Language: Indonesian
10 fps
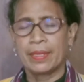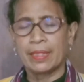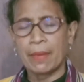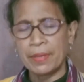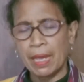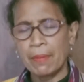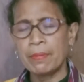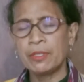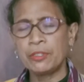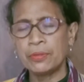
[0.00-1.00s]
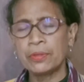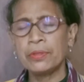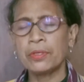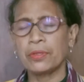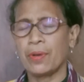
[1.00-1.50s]
Tapi kami
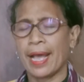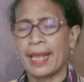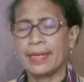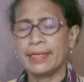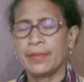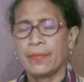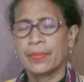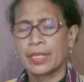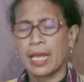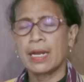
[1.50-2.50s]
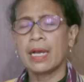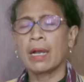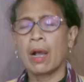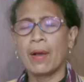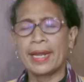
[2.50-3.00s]
bersyukur Tuhan,
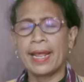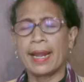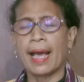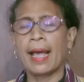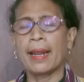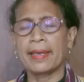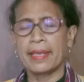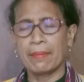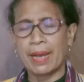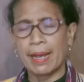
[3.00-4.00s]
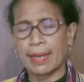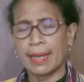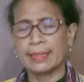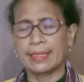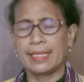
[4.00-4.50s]
karena engkau adalah Allah yang maha
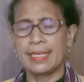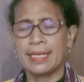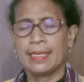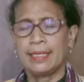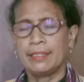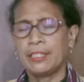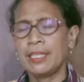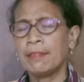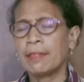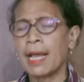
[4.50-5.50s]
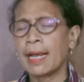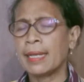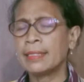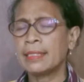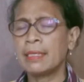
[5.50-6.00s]
kasih. Cinta
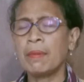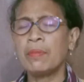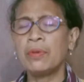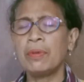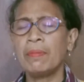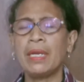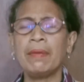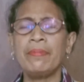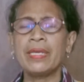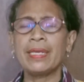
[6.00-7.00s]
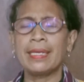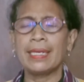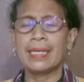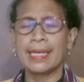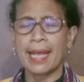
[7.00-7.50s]
kasihmu
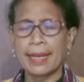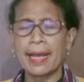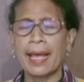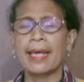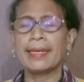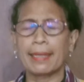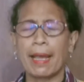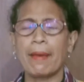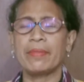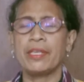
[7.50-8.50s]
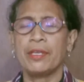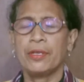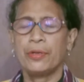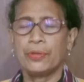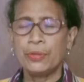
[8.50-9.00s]
melebihi kegagalan kami
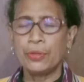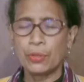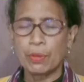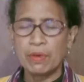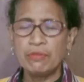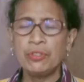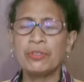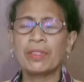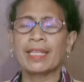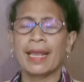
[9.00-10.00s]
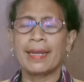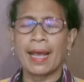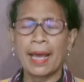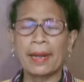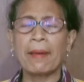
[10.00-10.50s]
untuk mewujudkan
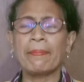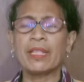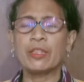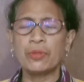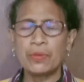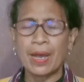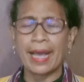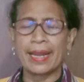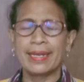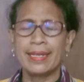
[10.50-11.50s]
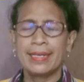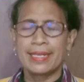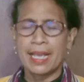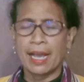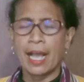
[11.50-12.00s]
harapan Tuhan
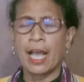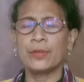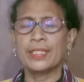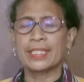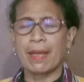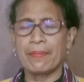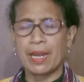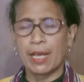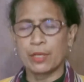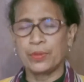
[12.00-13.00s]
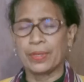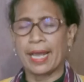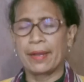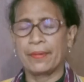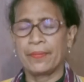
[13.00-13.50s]
yang harus kami lakukan.